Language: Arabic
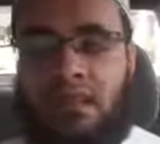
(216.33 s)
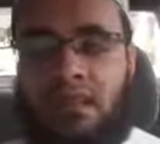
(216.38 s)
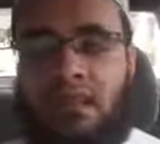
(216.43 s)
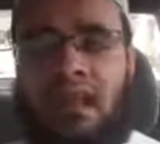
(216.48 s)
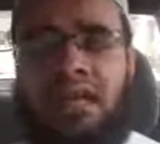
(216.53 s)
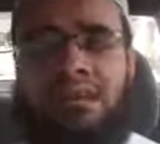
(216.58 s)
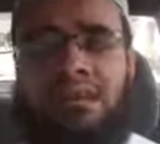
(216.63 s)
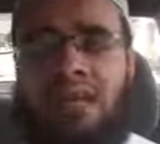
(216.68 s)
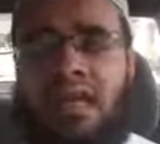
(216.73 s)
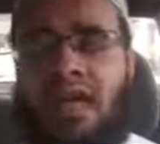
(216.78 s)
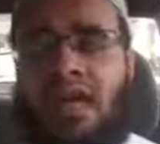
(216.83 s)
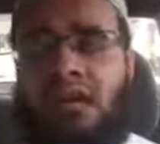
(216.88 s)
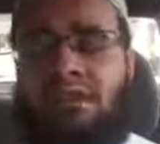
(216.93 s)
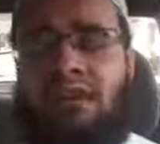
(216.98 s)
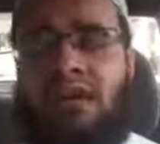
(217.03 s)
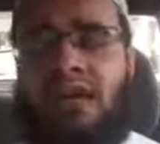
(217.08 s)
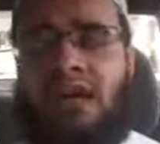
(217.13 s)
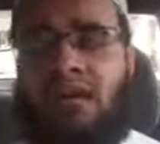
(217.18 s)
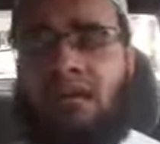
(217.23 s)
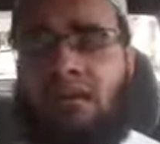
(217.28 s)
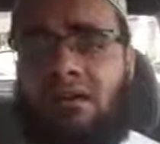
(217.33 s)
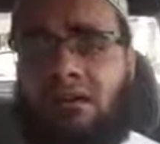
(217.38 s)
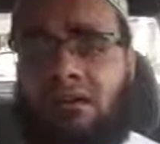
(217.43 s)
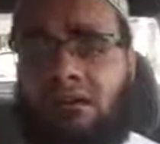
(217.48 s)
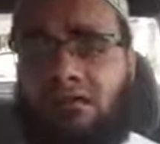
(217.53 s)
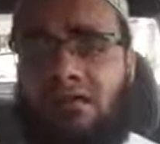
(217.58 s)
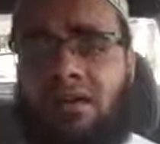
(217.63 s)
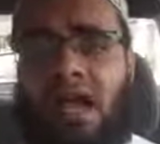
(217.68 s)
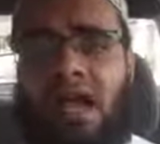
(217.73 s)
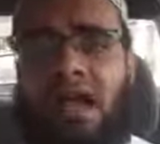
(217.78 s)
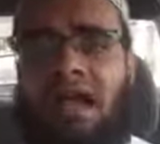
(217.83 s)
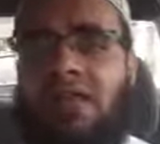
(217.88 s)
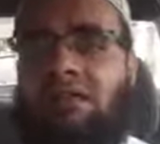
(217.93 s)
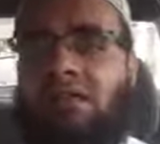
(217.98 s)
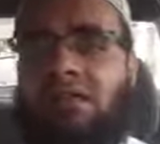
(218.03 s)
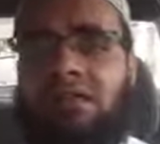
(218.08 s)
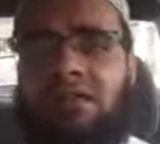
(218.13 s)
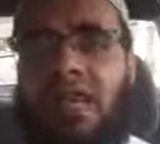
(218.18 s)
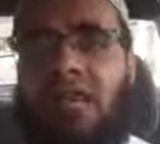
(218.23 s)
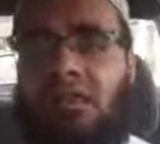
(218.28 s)
ليس هذا في
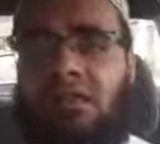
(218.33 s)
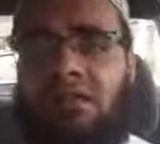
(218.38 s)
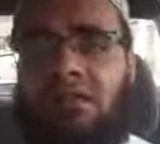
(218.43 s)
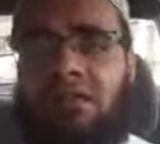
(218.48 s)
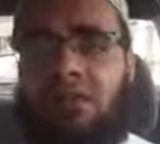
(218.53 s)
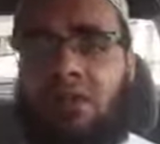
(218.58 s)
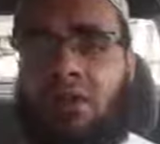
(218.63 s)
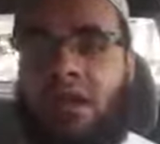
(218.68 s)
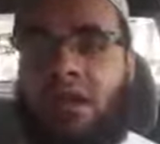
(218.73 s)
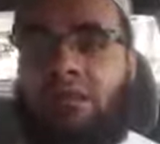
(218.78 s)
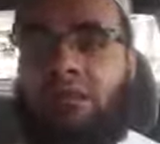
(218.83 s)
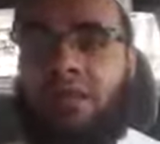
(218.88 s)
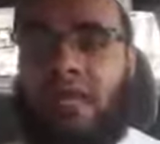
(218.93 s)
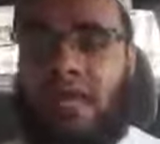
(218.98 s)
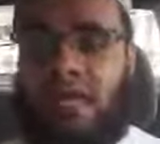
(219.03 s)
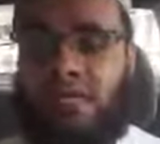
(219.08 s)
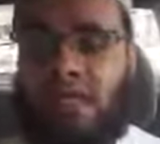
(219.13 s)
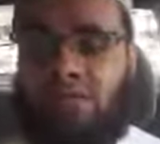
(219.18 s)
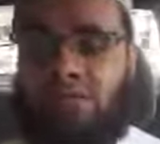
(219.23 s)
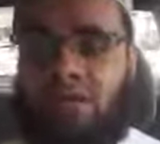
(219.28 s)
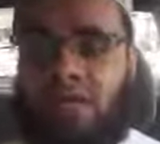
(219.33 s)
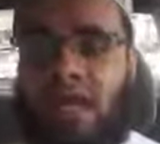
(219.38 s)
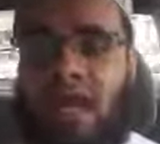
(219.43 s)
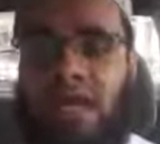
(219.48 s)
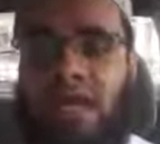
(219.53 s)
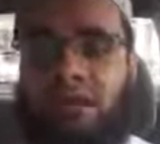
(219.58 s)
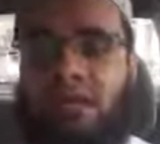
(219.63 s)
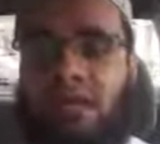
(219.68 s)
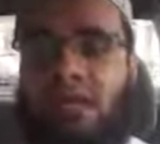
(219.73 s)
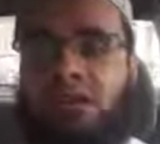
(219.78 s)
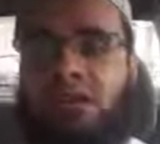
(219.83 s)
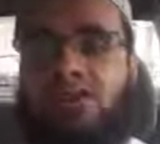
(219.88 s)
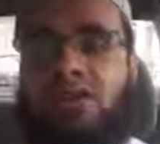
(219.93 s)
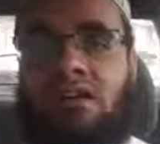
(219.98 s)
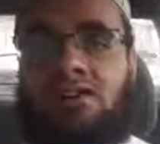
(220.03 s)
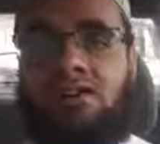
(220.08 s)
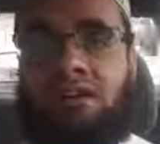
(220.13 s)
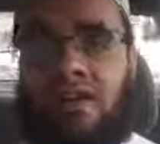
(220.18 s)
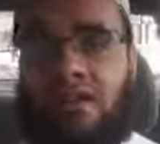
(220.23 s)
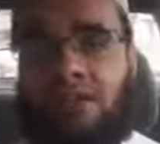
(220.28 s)
عالم التحقيق وليس هذا في عالم
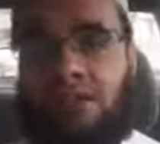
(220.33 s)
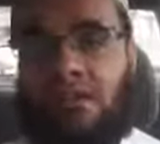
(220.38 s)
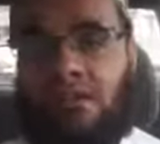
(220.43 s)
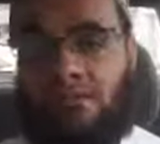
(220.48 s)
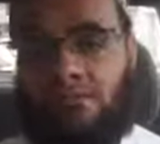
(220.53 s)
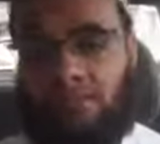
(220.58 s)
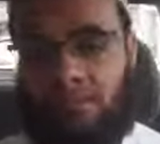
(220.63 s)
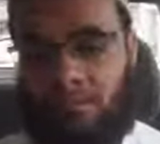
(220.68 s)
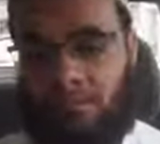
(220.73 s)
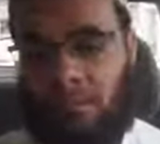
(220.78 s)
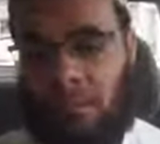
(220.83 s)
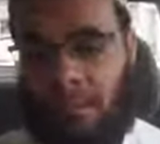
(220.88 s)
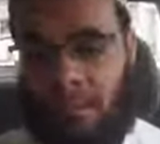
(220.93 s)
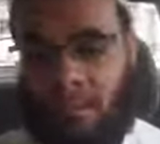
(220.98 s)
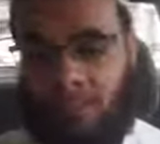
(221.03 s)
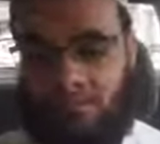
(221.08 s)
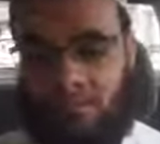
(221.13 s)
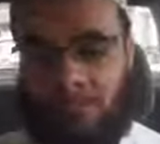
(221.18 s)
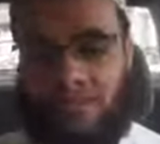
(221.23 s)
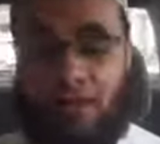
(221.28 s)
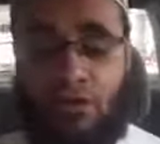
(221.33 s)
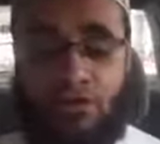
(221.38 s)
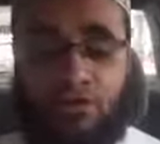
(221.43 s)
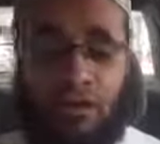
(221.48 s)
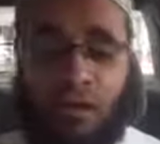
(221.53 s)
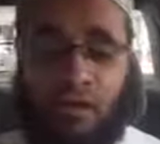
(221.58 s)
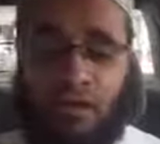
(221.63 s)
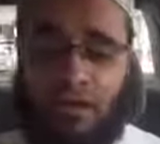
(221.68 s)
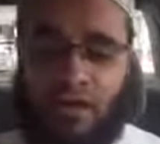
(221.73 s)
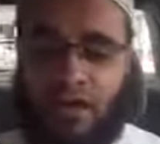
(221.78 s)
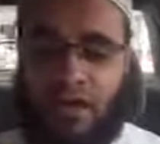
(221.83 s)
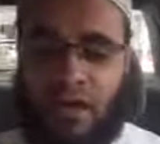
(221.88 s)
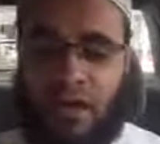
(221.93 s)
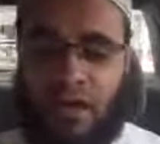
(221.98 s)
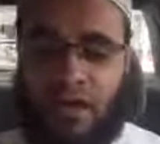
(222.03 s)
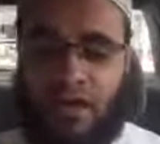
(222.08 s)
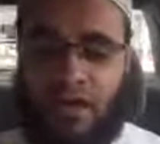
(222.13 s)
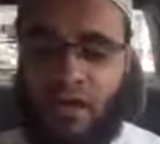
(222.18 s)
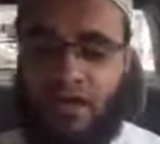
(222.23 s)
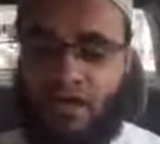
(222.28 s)
الإنصاف أبدا فسوف
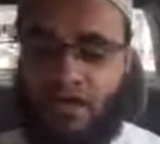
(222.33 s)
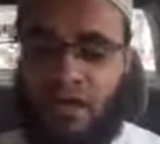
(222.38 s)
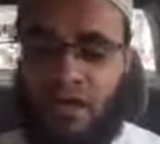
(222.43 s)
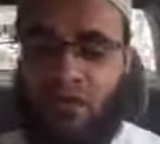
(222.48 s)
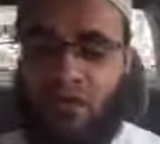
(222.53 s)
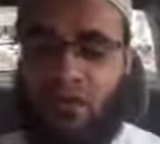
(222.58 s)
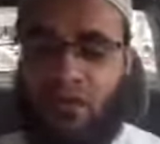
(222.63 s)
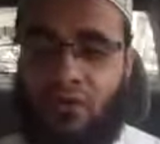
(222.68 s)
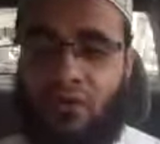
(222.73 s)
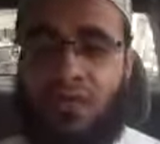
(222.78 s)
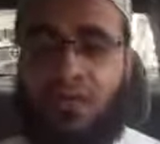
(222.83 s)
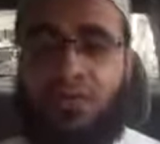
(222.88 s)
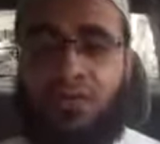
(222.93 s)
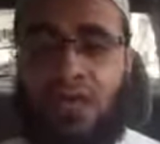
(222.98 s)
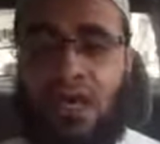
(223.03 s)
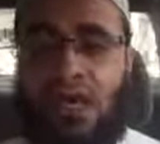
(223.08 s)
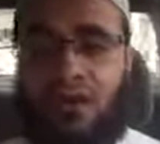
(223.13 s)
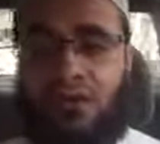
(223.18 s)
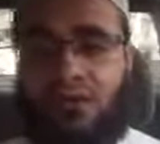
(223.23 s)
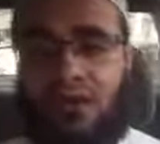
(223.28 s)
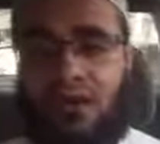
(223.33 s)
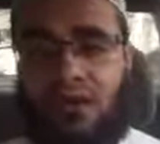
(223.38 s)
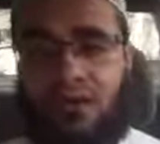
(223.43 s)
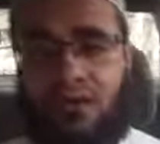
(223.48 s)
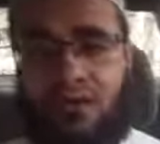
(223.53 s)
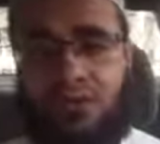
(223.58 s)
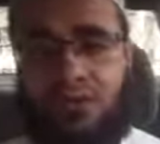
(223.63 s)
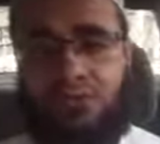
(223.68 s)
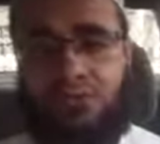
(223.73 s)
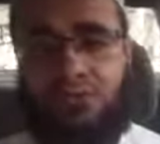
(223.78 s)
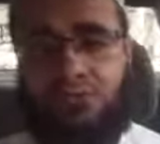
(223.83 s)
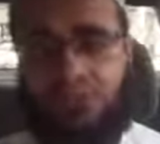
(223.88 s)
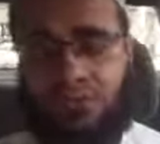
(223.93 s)
نقرأ إن شاء الله